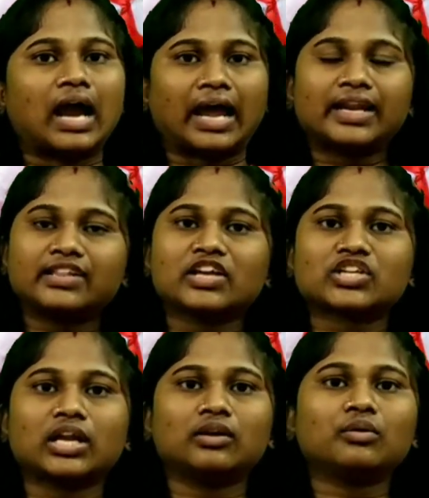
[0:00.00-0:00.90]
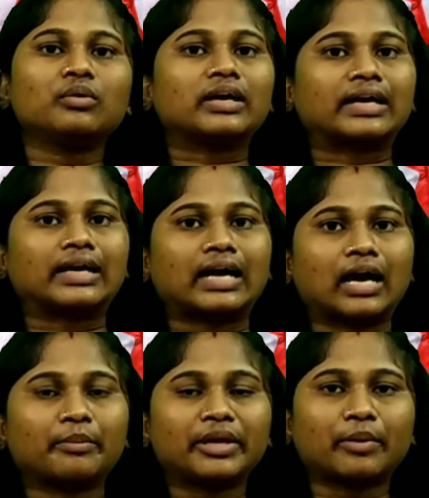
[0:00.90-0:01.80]
అన్ని దేశాల్లో
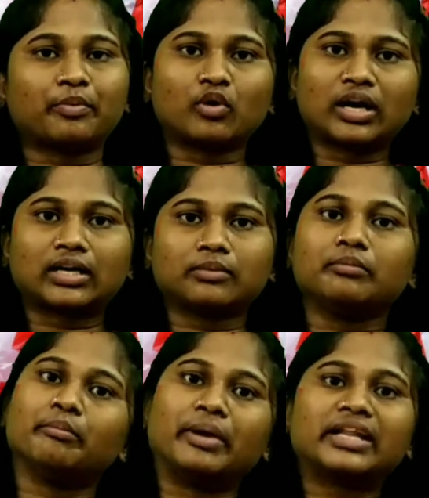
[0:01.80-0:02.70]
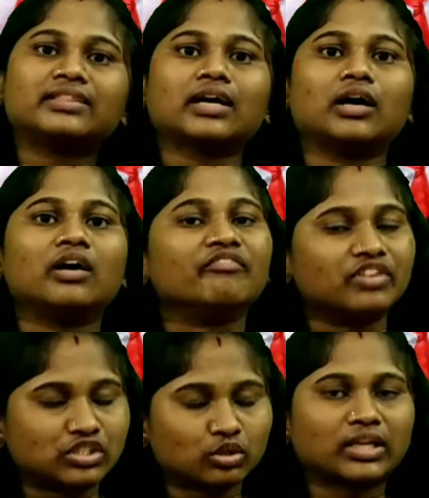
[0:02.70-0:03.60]
కార్మిక పోరాటం మరింత
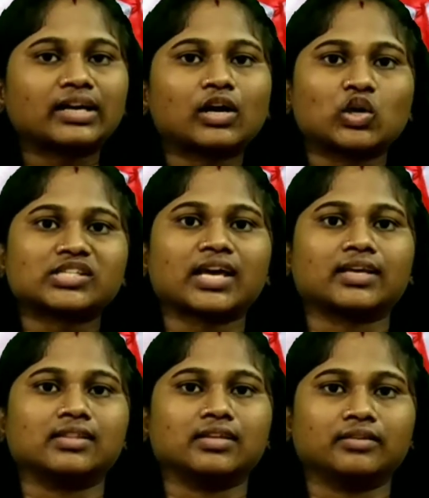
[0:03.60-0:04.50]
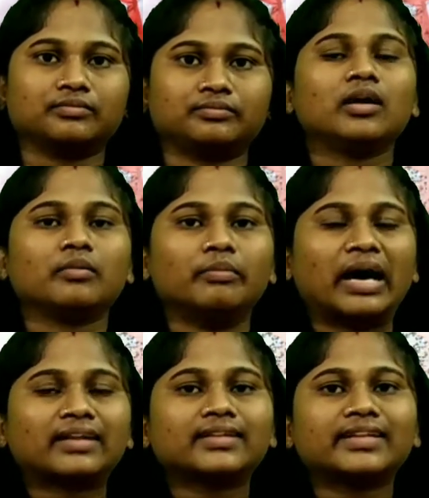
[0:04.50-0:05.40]
విస్తృతంగా కొనసాగింది
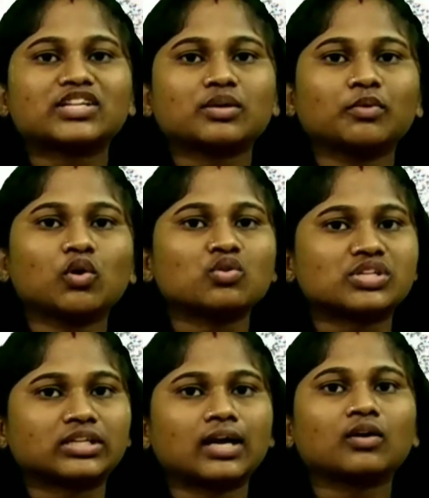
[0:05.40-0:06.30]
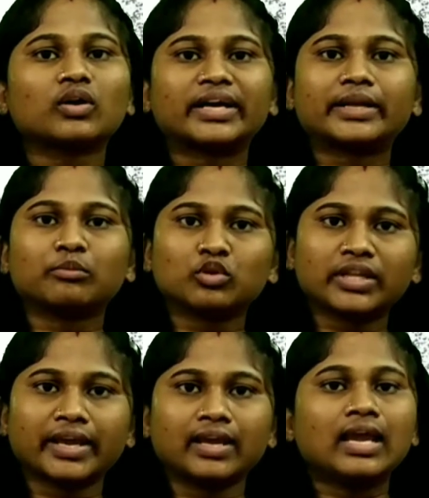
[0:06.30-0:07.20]
భారతదేశంలో చికాగో కంటే
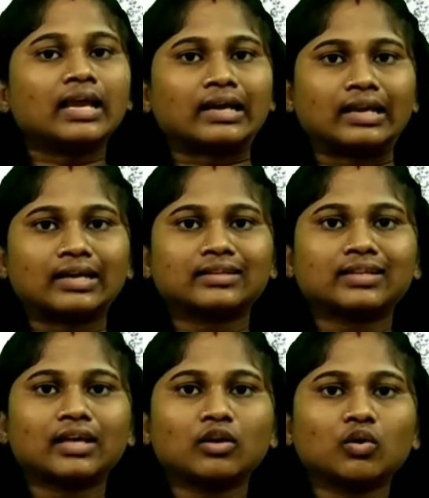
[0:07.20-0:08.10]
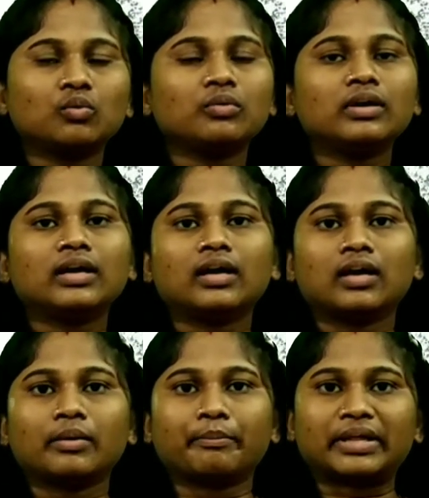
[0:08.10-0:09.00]
ముందే కలకత్తాలో
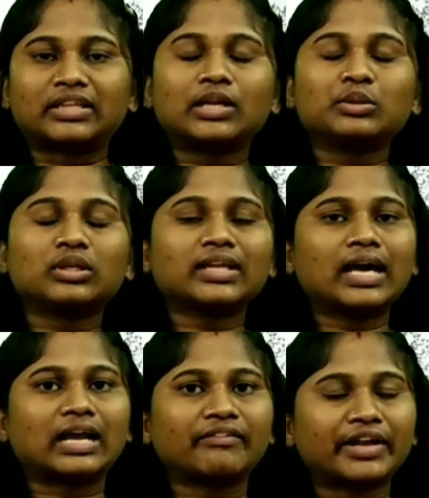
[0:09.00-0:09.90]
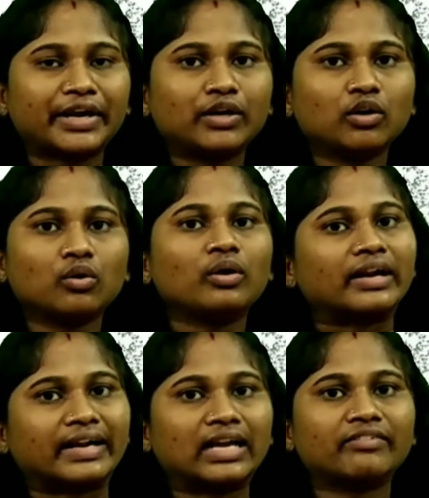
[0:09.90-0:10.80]
పద్దెనిమిది వందల అరవై రెండులో
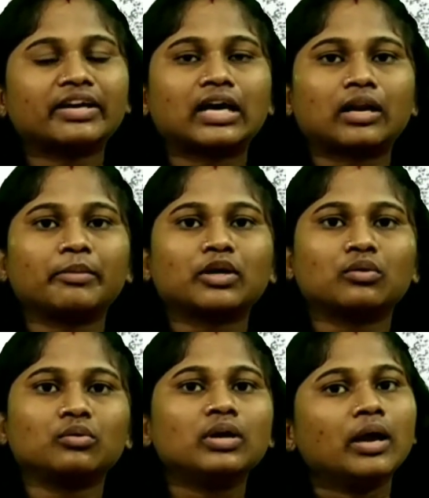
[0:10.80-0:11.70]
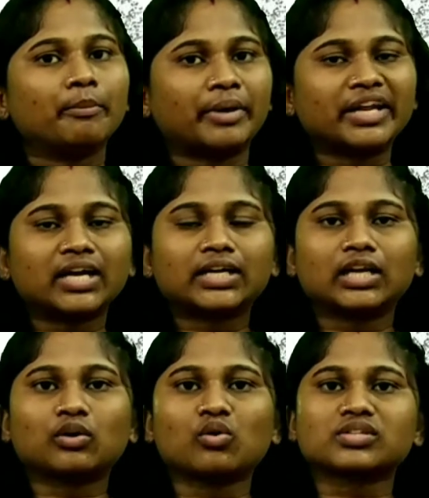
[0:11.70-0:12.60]
రైల్వే కార్మికులు పని
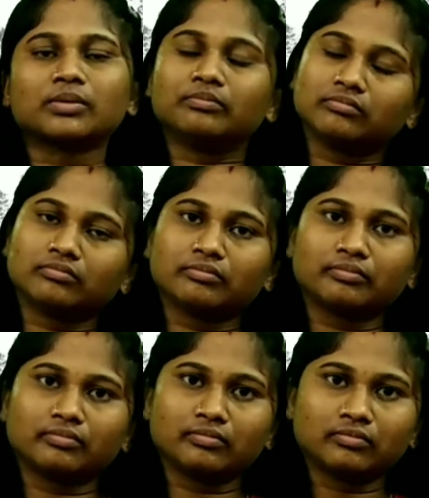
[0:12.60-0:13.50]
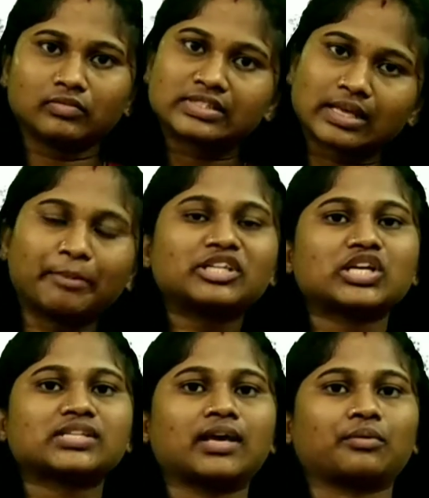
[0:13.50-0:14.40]
గంటల కోసం సమ్మె
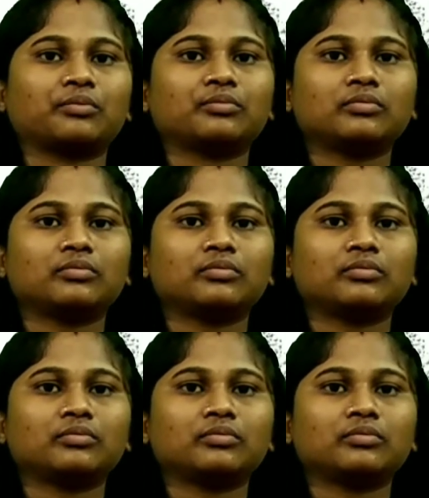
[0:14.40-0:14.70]
చేశారు